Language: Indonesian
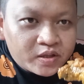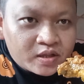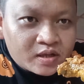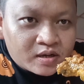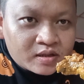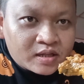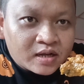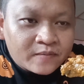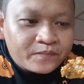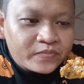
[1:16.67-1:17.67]
ini dia
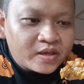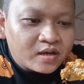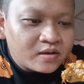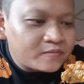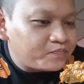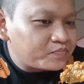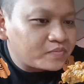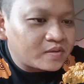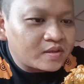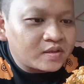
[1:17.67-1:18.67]
rendang yang
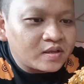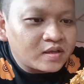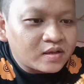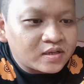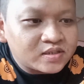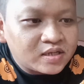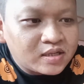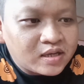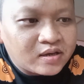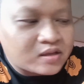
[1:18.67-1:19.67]

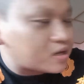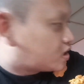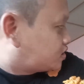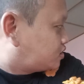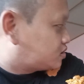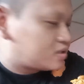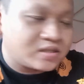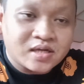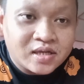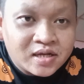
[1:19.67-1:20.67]
hasil air tangan istri
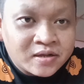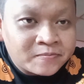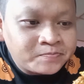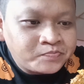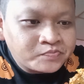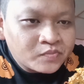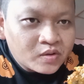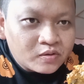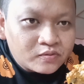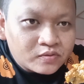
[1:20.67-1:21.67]
saya
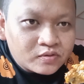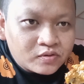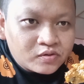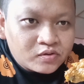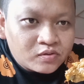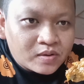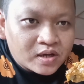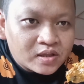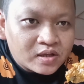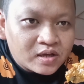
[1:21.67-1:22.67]
untuk
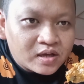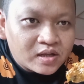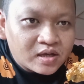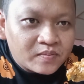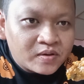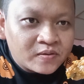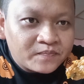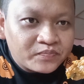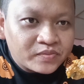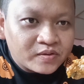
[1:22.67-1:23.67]
makan tengah hari kami
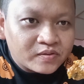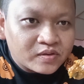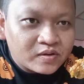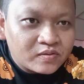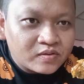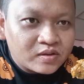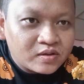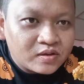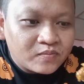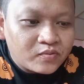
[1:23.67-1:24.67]
tahu tengok
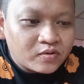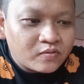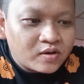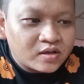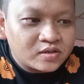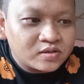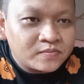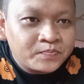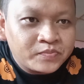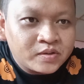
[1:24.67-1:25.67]
dia punya kuah
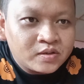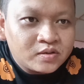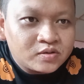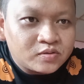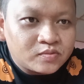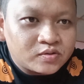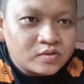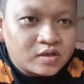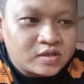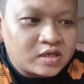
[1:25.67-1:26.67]
semua
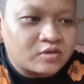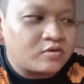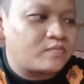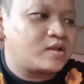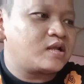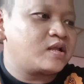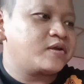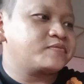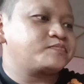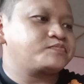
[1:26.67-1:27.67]
sudah jatuh meleleh